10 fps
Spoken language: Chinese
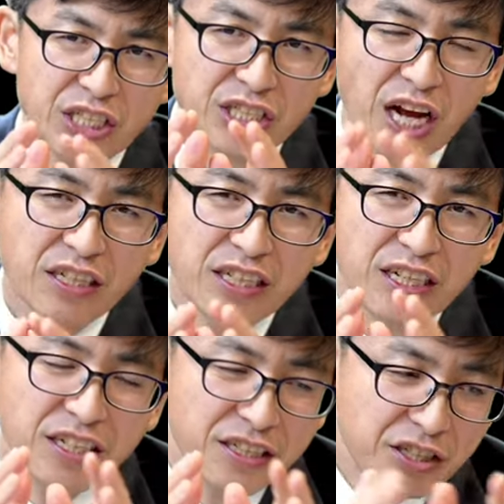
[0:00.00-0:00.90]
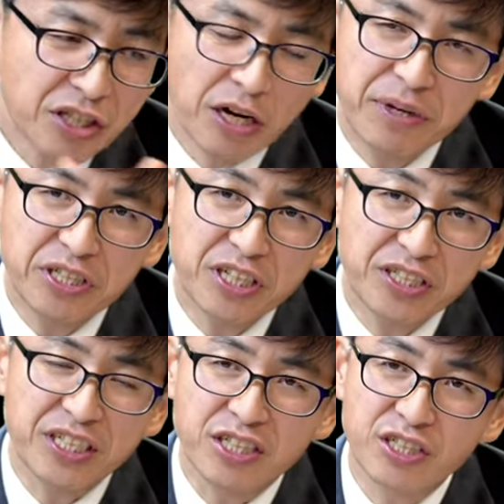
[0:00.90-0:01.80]
上帝，特别是他
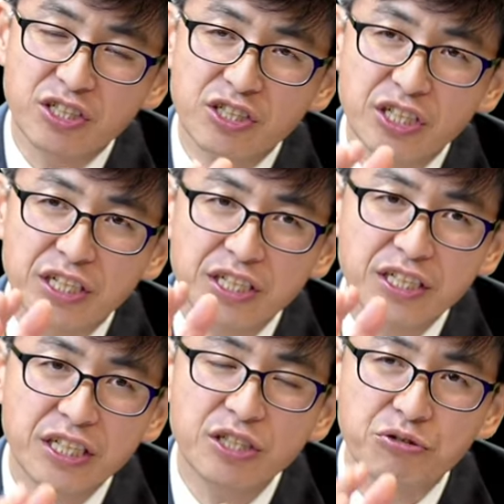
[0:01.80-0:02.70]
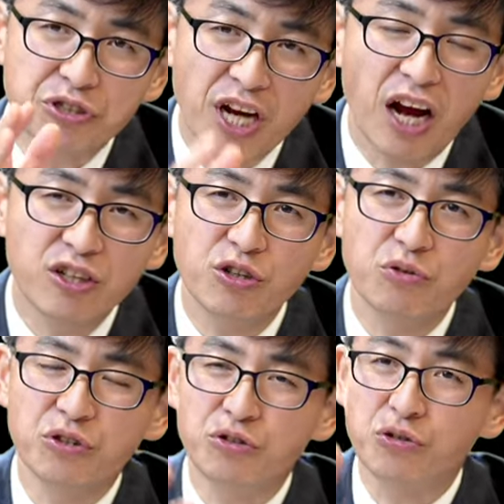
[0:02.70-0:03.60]
解释这个应许长
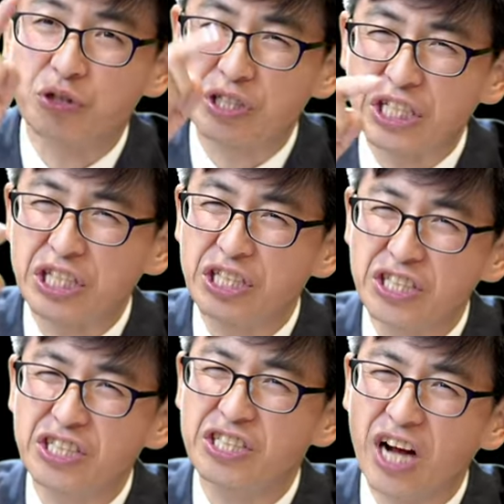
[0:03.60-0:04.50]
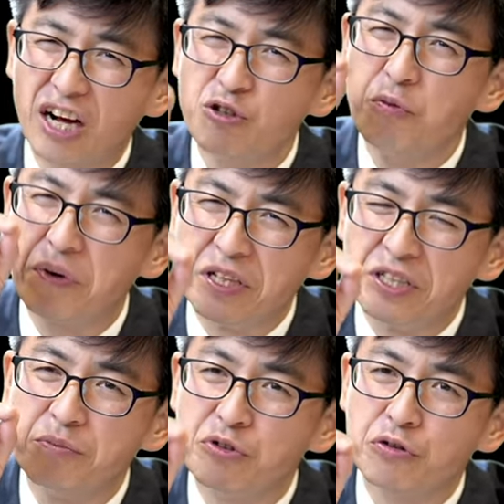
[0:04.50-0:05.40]
寿的时候，解释了这个长寿本
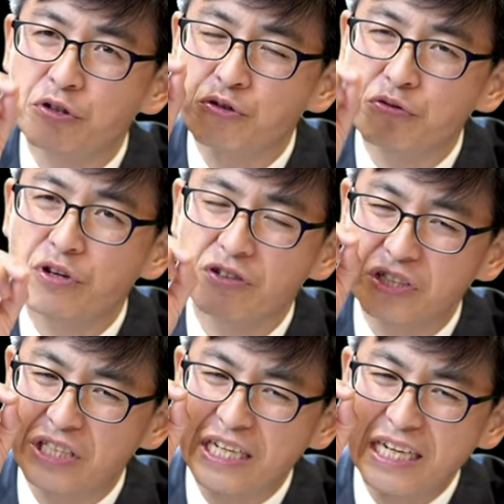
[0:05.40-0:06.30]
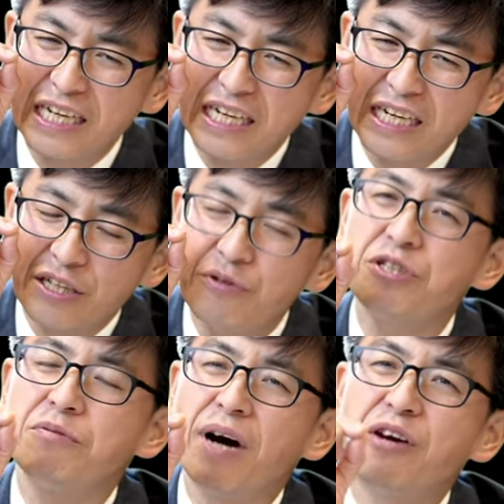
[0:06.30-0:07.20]
身不重要，重要的是因
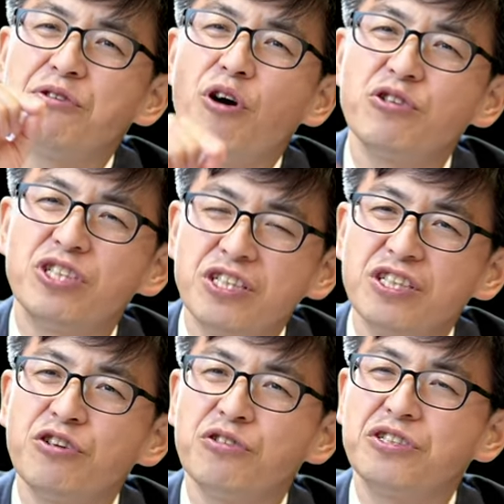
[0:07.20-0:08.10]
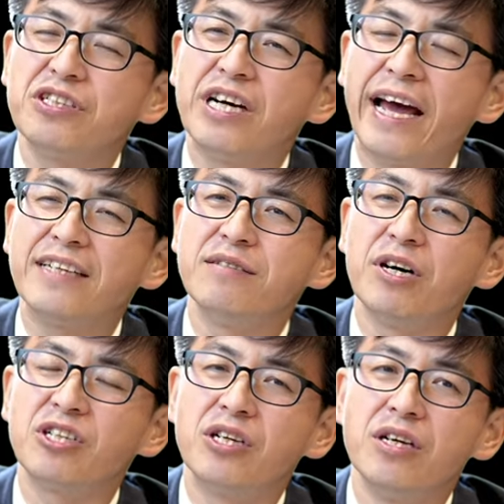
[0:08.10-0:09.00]
为什么？还有夭折的孝敬的孩子
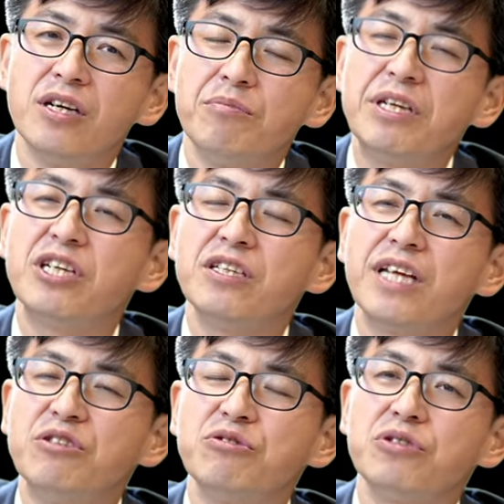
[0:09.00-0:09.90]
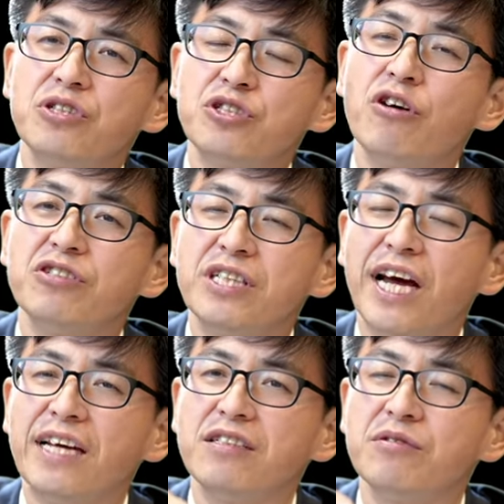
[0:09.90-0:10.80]
吗？没成年就孝敬
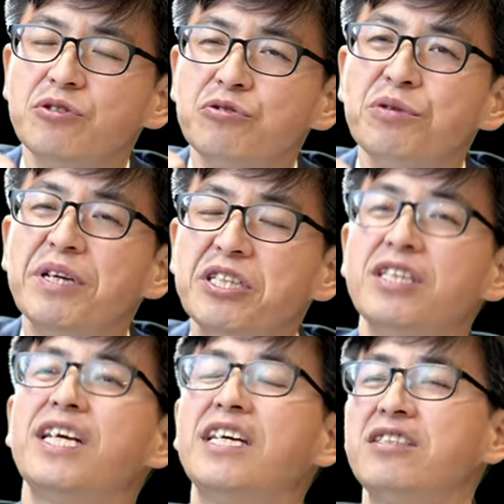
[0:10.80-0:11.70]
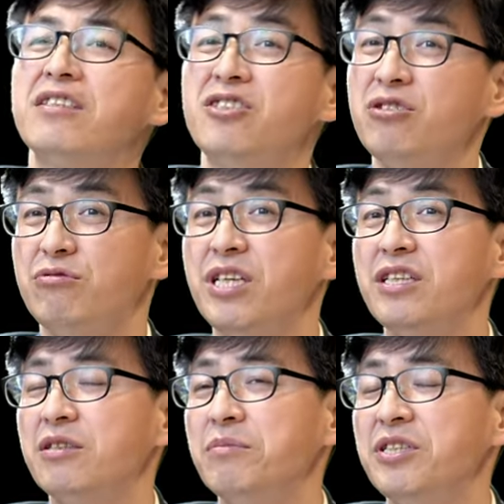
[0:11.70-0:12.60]
的孩子却没成年死了，这种
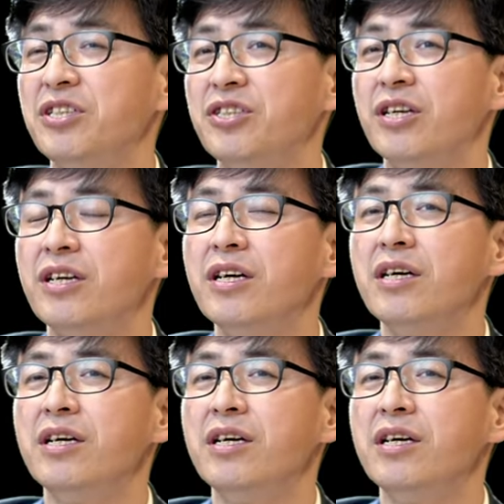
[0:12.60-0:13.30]
现象怎么解释？